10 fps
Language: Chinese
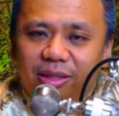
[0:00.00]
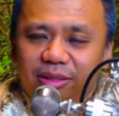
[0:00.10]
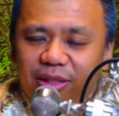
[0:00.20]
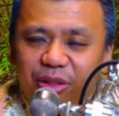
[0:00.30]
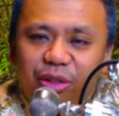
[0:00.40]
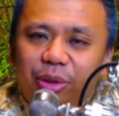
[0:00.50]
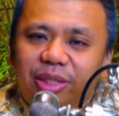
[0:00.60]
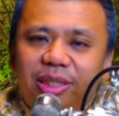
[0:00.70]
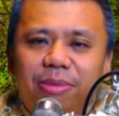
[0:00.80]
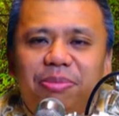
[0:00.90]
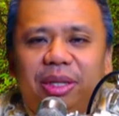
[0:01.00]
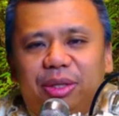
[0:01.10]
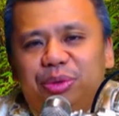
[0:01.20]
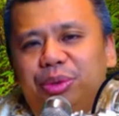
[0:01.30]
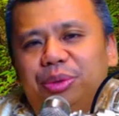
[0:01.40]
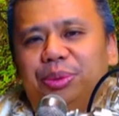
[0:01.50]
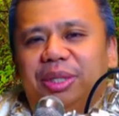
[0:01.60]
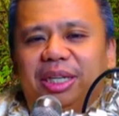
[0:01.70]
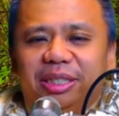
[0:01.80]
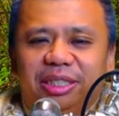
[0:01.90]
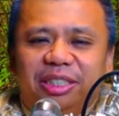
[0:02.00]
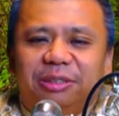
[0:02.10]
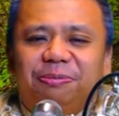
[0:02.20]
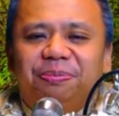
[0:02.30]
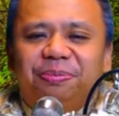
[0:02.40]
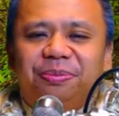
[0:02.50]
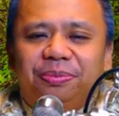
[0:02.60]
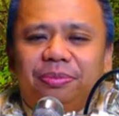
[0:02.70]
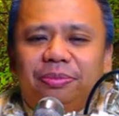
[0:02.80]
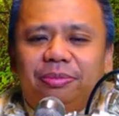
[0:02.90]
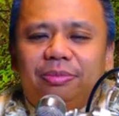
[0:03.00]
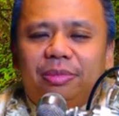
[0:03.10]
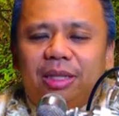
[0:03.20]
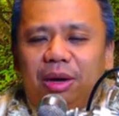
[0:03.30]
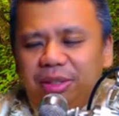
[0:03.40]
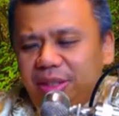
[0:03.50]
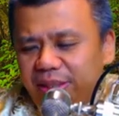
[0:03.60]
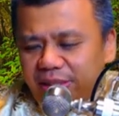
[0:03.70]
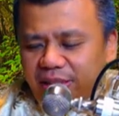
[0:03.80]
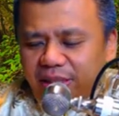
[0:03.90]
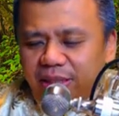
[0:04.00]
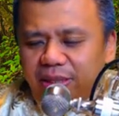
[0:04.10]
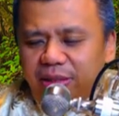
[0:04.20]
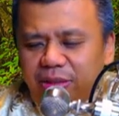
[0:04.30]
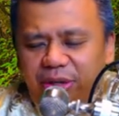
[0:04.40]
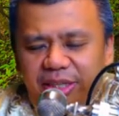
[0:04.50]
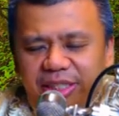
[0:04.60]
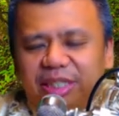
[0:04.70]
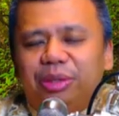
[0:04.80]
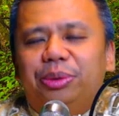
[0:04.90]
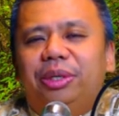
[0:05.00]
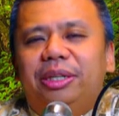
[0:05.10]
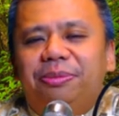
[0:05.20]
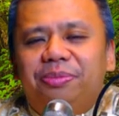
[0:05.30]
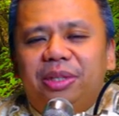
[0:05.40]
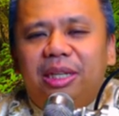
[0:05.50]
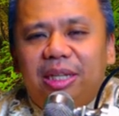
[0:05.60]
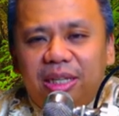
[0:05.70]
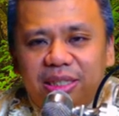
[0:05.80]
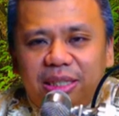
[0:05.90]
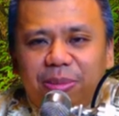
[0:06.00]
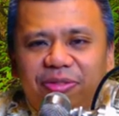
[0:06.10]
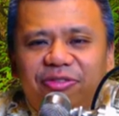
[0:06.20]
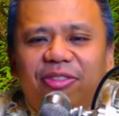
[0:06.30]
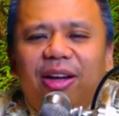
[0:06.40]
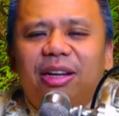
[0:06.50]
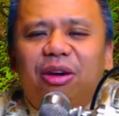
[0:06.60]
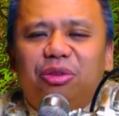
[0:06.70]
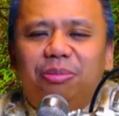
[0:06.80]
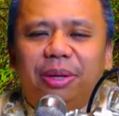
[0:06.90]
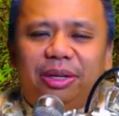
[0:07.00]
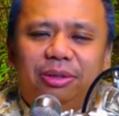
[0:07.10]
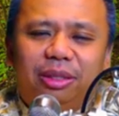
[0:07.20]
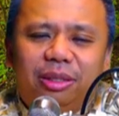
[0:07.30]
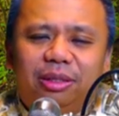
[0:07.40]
这就是对生命的错误认知，好像死了就可以解脱了，什么烦恼都没有了，